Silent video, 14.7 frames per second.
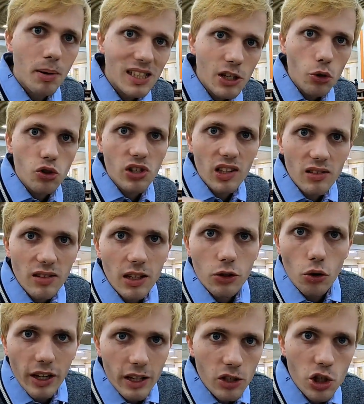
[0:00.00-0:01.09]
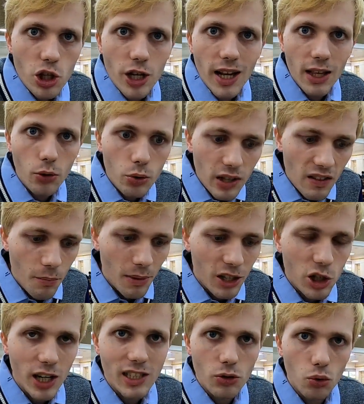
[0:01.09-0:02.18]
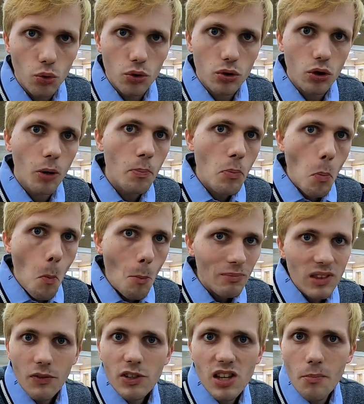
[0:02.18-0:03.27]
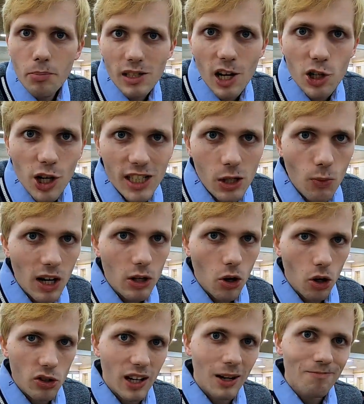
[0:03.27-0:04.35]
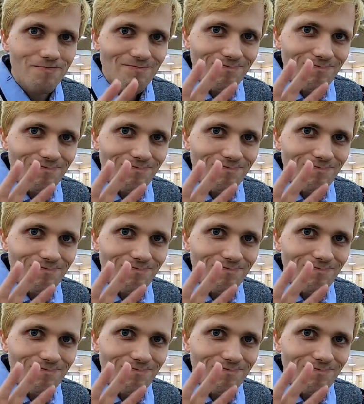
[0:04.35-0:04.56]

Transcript: perché ho sentito che in Cina non devi mangiare tutto, devi sempre lasciare qualcosa.